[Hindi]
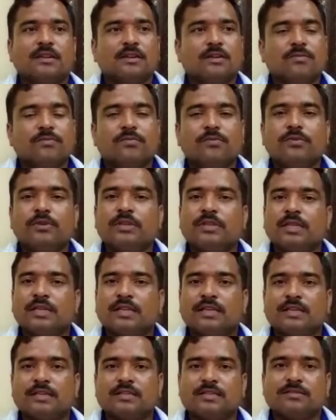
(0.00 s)
से पूरी
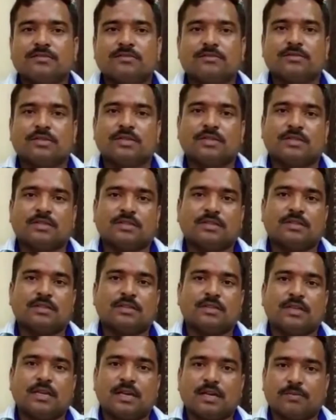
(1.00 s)
तरीके से उन्होंने
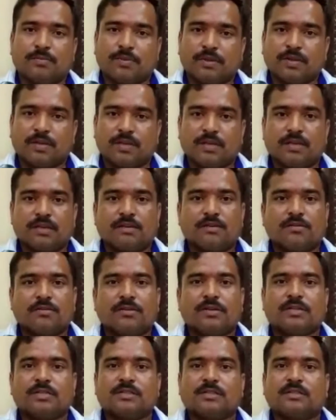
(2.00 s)
यहाँ पे
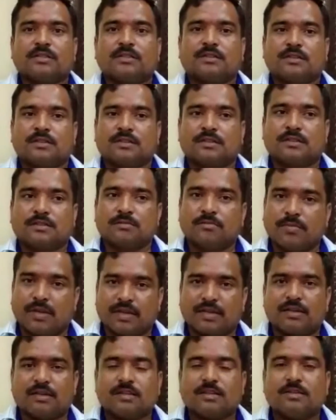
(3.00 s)
कांग्रेस
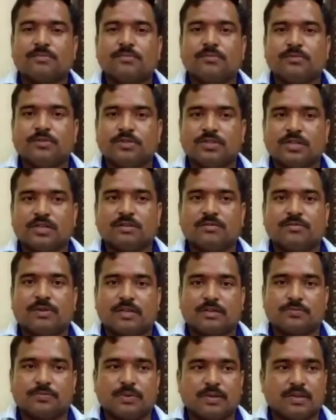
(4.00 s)
में कर दी पूरी जगह
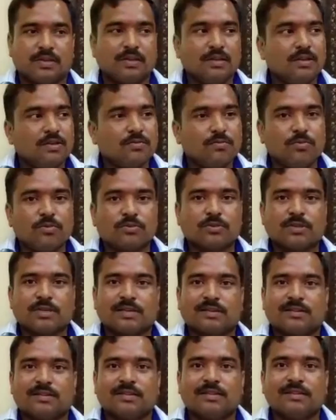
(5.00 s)
भाजपा मुक्त
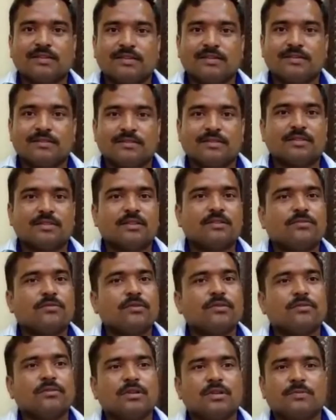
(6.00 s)
कर दी इससे
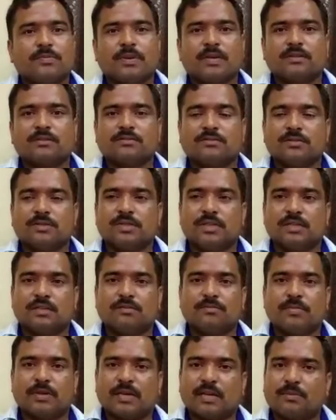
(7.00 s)
कोई उनके पास कोई
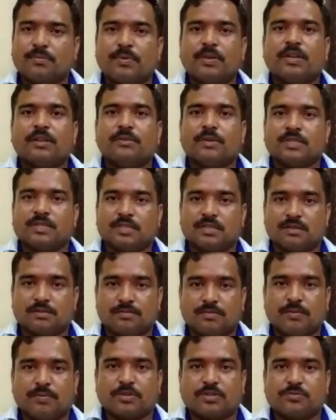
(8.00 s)
अन्य विकल्प ही नहीं
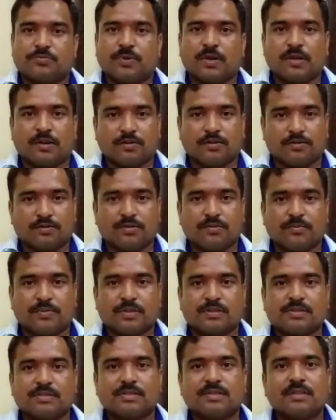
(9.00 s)
बचाता विपक्षी पार्टियों
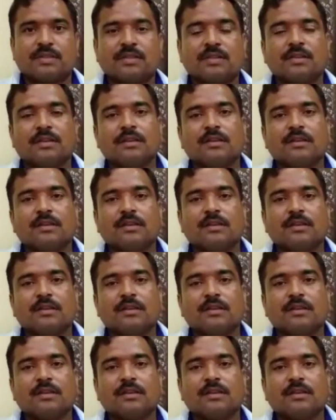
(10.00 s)
के पास